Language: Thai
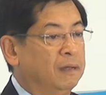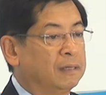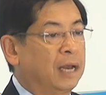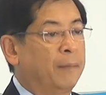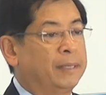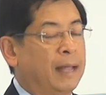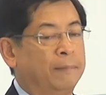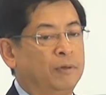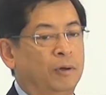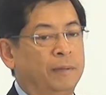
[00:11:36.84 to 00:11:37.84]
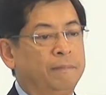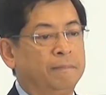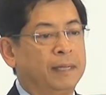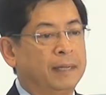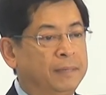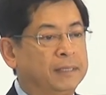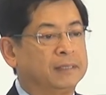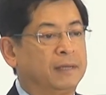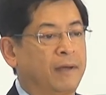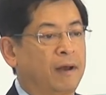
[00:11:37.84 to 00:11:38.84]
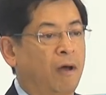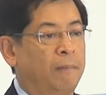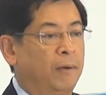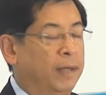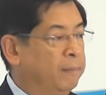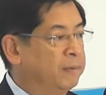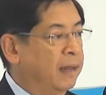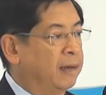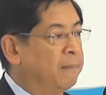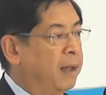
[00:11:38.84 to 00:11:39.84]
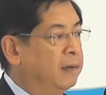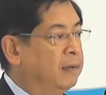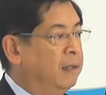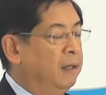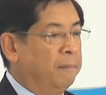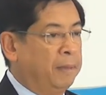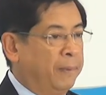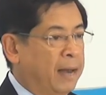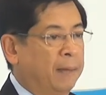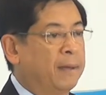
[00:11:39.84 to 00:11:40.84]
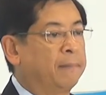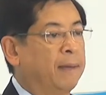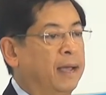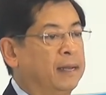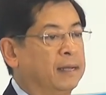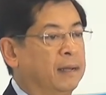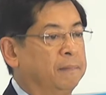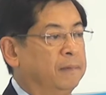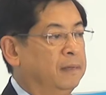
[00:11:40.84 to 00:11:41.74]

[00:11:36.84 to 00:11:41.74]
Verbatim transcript: ถ้าเราไปทำโดยไม่คำนึงถึงสิ่งแวดล้อม เราเห็นบริษัทน้ำมันมีปัญหามากมายนะครับ